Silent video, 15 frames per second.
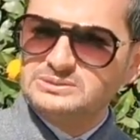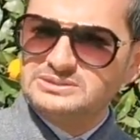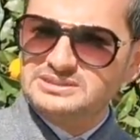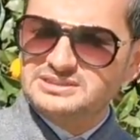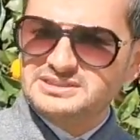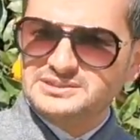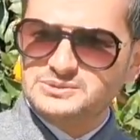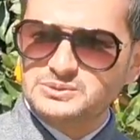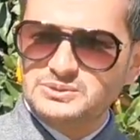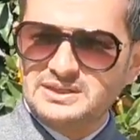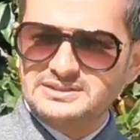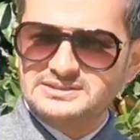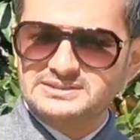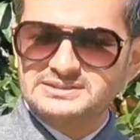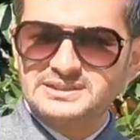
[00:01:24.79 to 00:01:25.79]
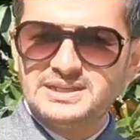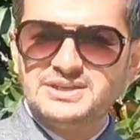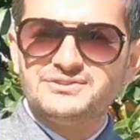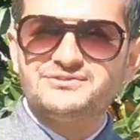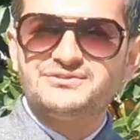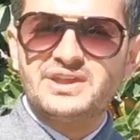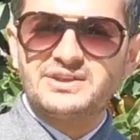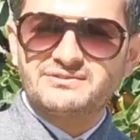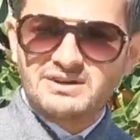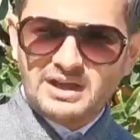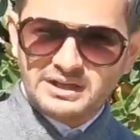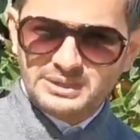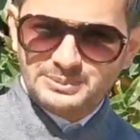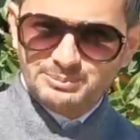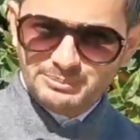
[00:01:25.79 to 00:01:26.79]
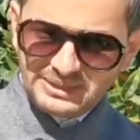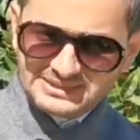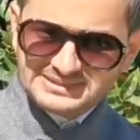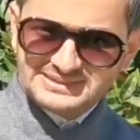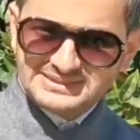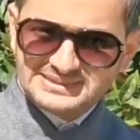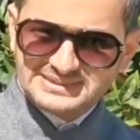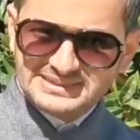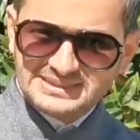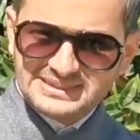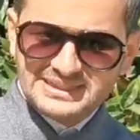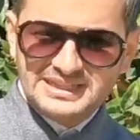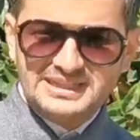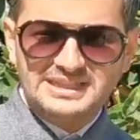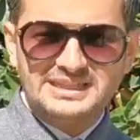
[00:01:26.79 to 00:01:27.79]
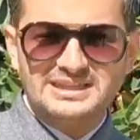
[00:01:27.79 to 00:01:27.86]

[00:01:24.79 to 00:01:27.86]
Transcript: Сейчас у нас февраль месяц,